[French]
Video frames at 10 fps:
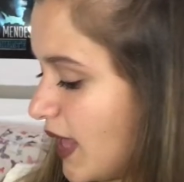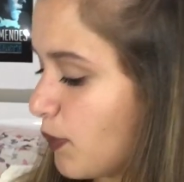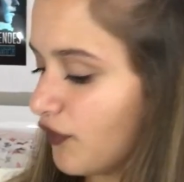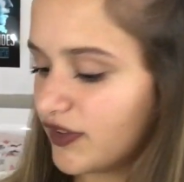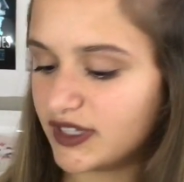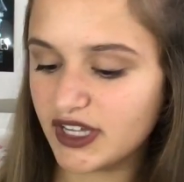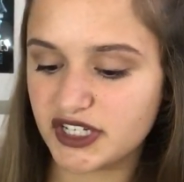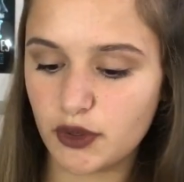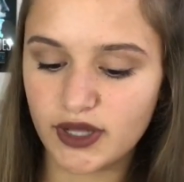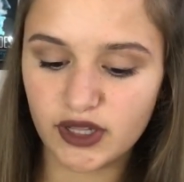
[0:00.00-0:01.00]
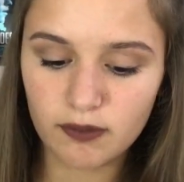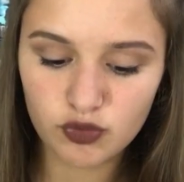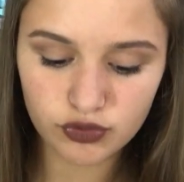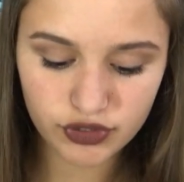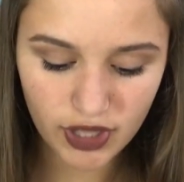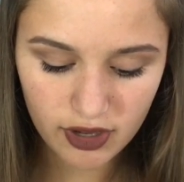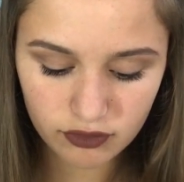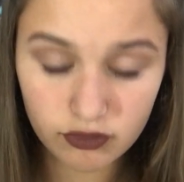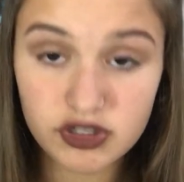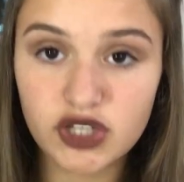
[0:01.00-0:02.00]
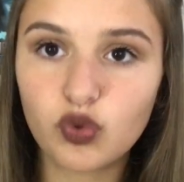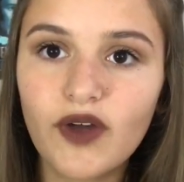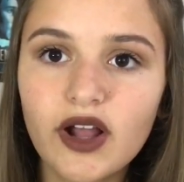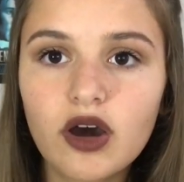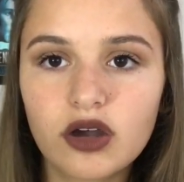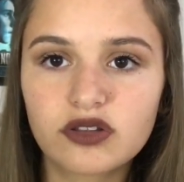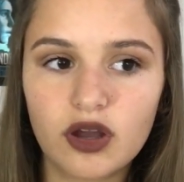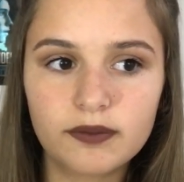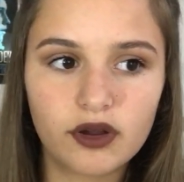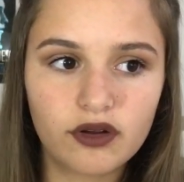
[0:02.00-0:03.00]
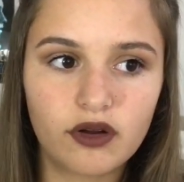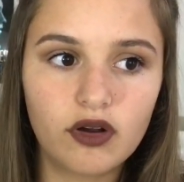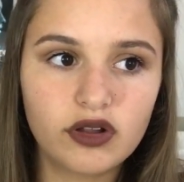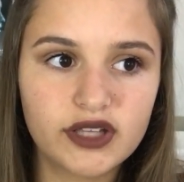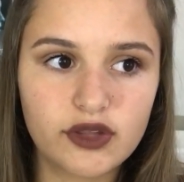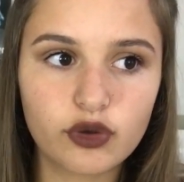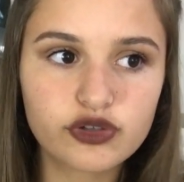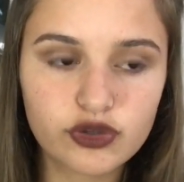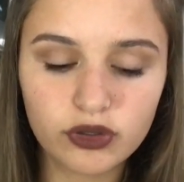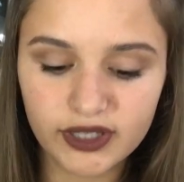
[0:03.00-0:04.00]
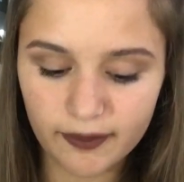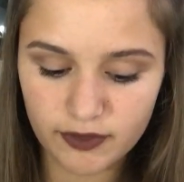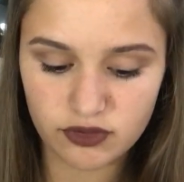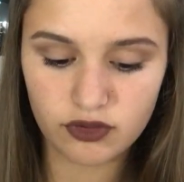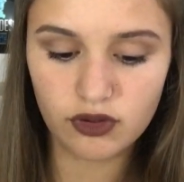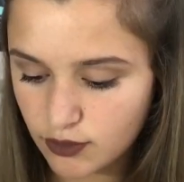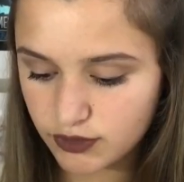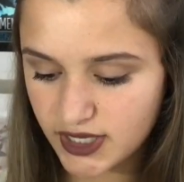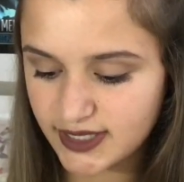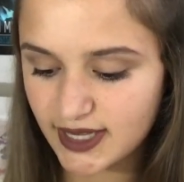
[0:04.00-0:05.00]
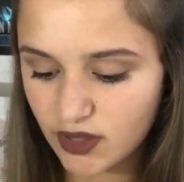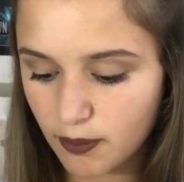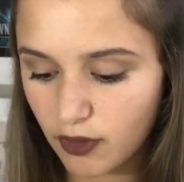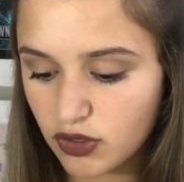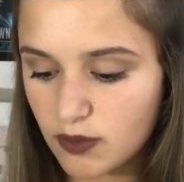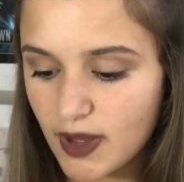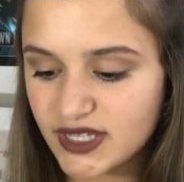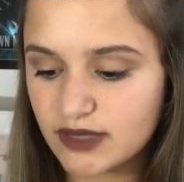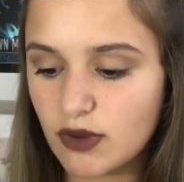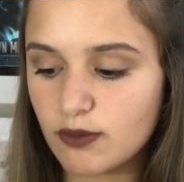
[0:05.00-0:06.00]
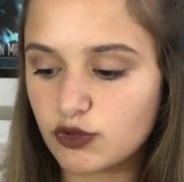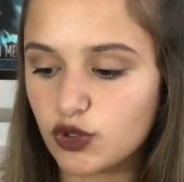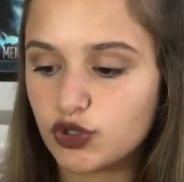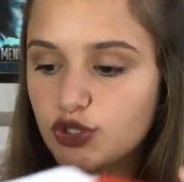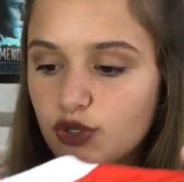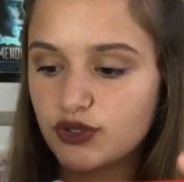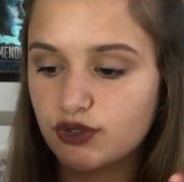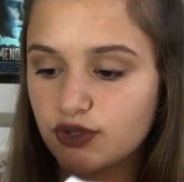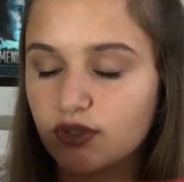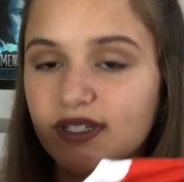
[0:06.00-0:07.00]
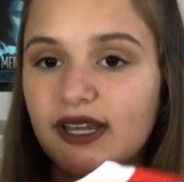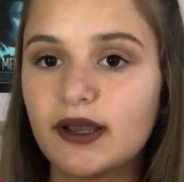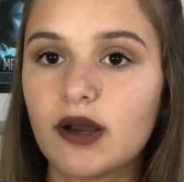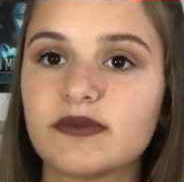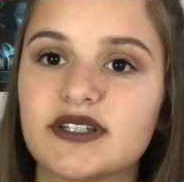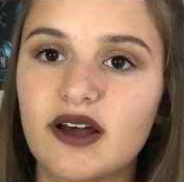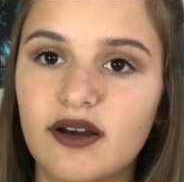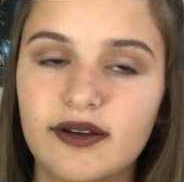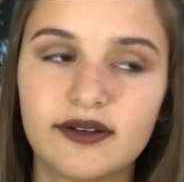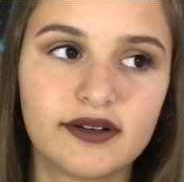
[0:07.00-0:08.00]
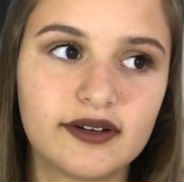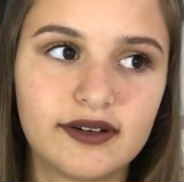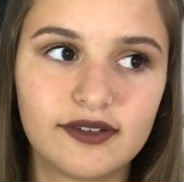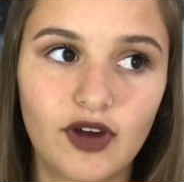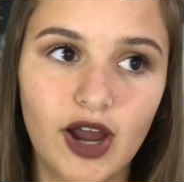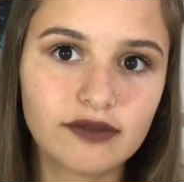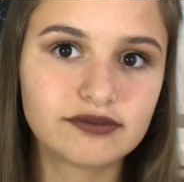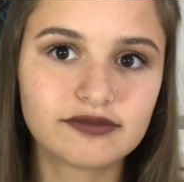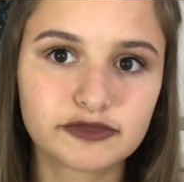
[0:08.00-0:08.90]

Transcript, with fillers: Et pour finir, j'ai eu un énorme coup de cœur. Donc j'ai trouvé un croc top dans encore des trucs soldés parce que donc j'ai essayé de prendre le maximum de choses soldées comme ça, euh, voilà.